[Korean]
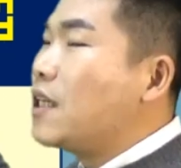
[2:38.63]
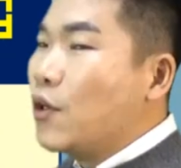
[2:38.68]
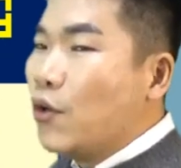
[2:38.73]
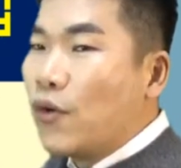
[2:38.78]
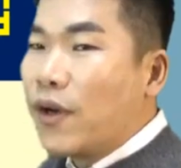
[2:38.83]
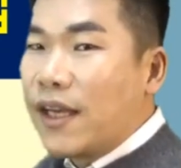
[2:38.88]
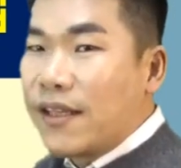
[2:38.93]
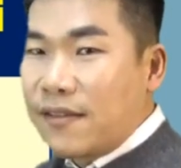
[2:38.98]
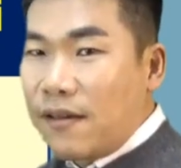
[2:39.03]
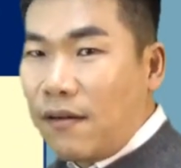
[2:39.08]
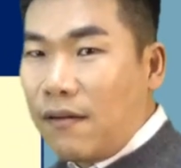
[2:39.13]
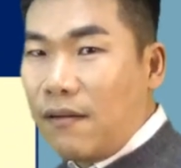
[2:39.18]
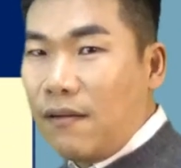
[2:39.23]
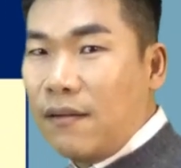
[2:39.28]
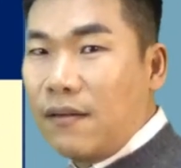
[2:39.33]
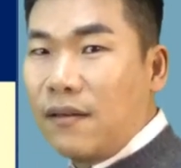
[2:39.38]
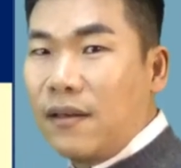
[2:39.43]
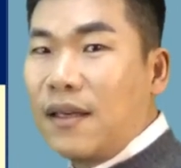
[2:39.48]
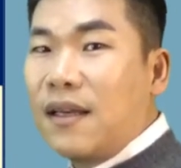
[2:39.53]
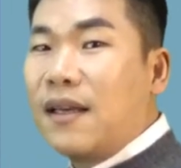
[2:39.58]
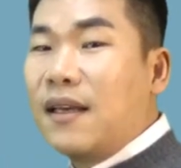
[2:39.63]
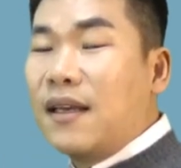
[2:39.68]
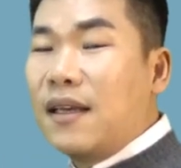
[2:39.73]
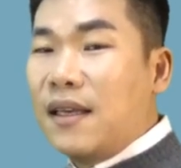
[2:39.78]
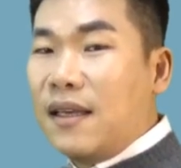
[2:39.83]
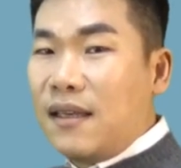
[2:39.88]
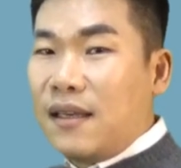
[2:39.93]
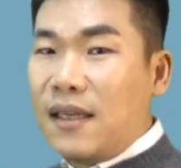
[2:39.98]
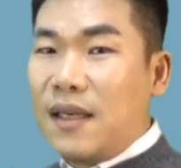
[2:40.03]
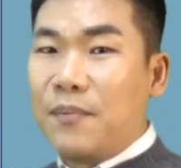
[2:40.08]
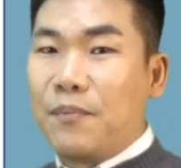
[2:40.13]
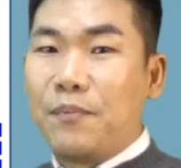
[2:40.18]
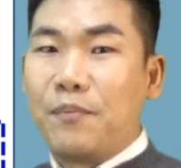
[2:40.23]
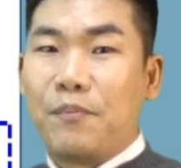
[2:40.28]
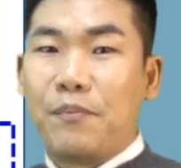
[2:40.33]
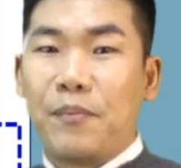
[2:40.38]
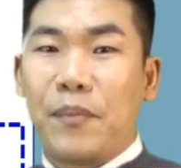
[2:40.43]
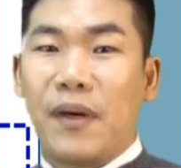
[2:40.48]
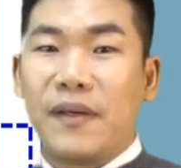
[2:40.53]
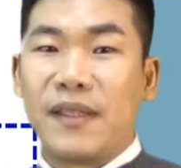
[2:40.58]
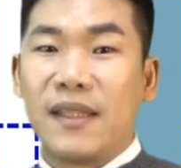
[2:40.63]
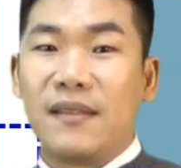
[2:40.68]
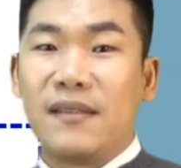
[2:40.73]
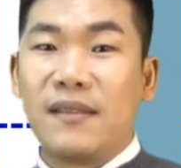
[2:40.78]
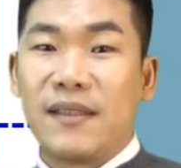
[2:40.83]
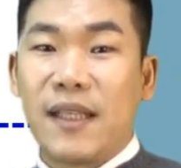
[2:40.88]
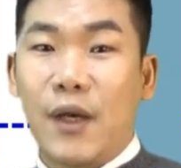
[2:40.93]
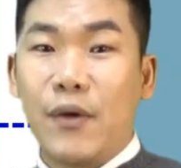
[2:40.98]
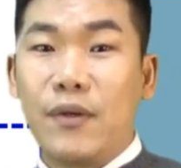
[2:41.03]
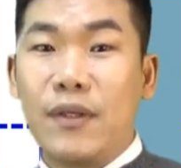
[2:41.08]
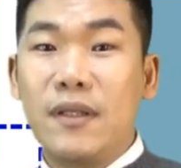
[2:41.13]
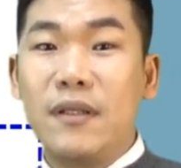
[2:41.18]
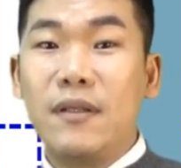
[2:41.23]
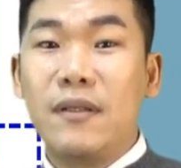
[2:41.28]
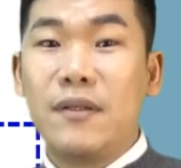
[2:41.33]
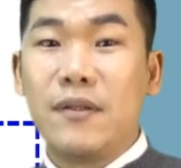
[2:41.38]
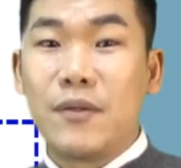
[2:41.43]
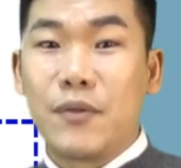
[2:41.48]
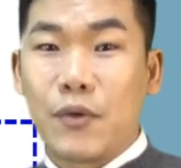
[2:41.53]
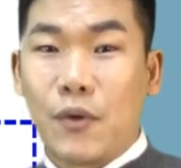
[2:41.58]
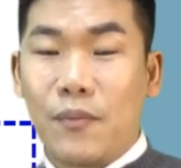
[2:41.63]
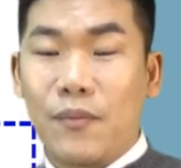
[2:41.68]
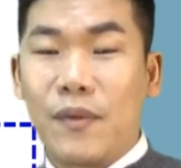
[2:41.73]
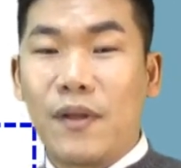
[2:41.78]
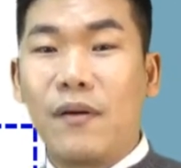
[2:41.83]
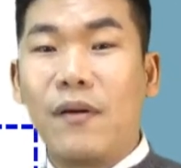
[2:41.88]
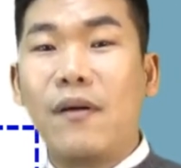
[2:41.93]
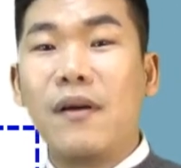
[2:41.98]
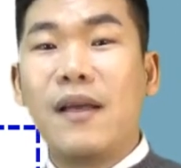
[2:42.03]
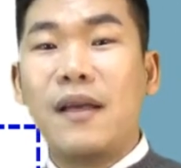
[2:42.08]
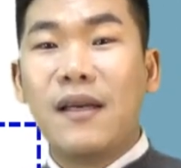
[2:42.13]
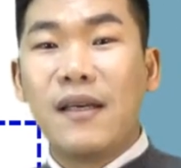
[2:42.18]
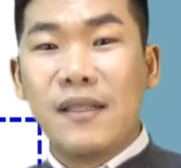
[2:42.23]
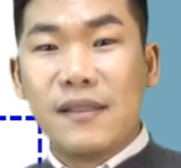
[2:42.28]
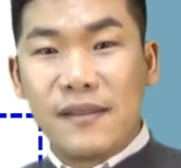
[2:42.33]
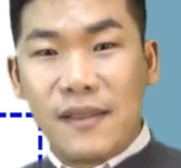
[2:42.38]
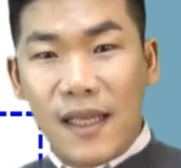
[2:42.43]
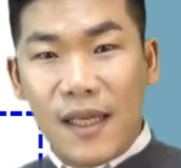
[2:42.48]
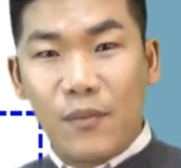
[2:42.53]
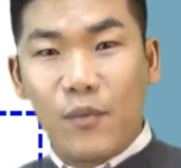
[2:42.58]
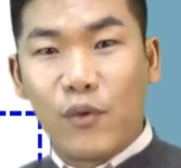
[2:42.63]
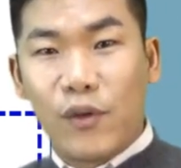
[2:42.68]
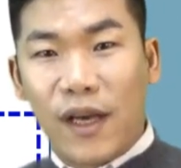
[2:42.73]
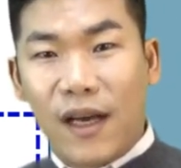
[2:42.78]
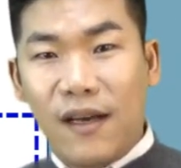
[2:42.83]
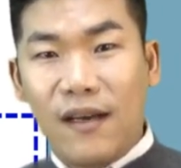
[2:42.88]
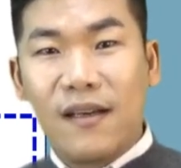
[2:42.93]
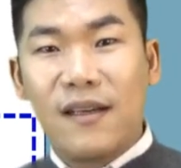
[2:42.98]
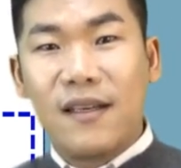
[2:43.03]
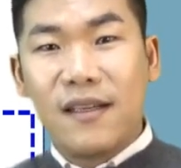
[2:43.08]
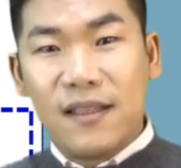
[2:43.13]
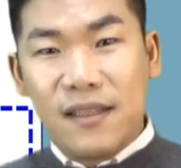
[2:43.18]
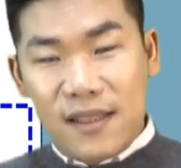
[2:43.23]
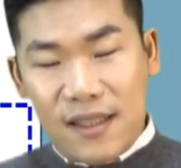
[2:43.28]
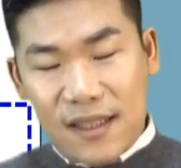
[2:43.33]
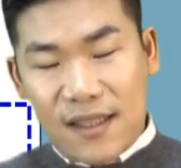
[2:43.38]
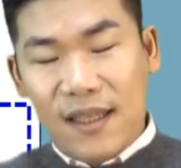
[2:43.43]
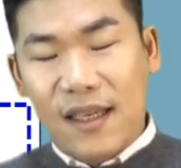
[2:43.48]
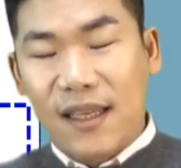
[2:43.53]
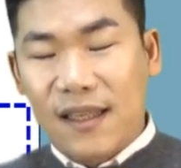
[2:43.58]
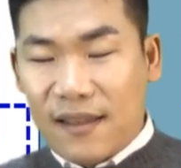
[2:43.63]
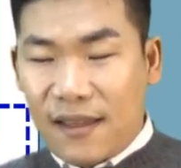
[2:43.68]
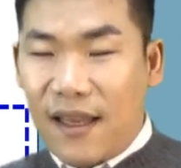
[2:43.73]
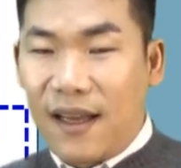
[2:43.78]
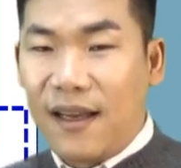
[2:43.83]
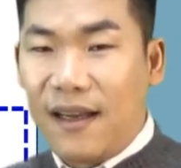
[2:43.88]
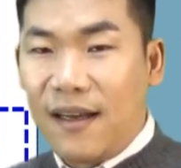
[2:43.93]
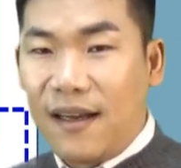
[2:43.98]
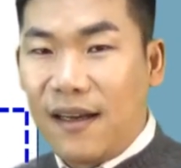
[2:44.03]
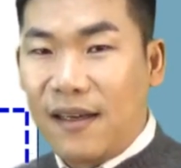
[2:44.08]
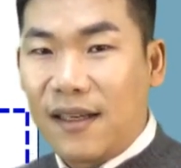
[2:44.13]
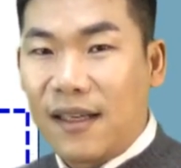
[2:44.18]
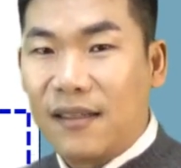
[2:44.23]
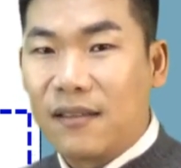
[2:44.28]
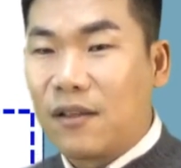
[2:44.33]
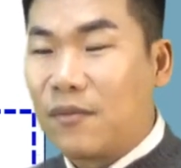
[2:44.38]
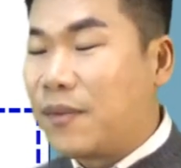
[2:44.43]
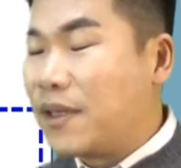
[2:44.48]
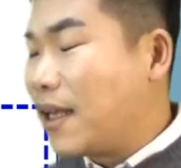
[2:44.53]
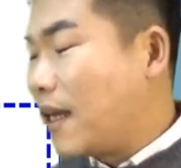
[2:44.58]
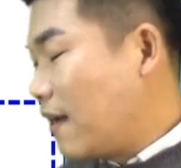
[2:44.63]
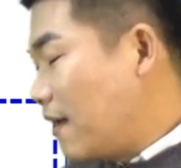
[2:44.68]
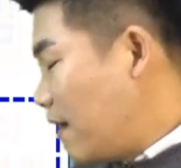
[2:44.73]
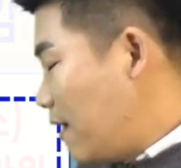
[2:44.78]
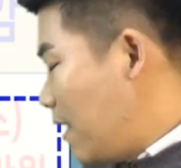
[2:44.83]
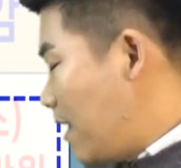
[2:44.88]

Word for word: 이용해서 2% 세율을 좀 더 세분화 시키겠다라는 겁니다.